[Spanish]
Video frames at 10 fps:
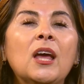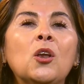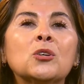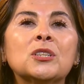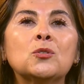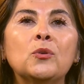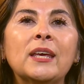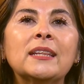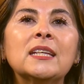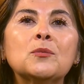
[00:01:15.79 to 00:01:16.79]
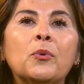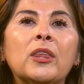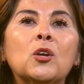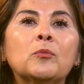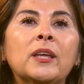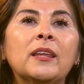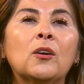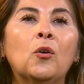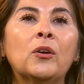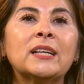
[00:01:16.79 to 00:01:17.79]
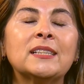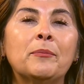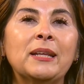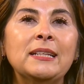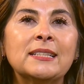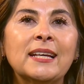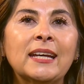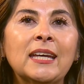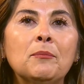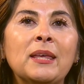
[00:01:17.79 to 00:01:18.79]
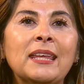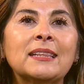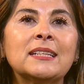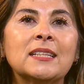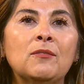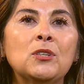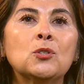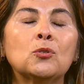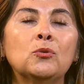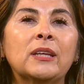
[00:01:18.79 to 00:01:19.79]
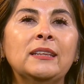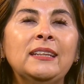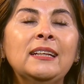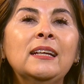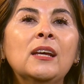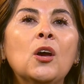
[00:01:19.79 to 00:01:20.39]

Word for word: Los estudiantes pueden obtener horas de aprendizaje mediante servicio estudiantil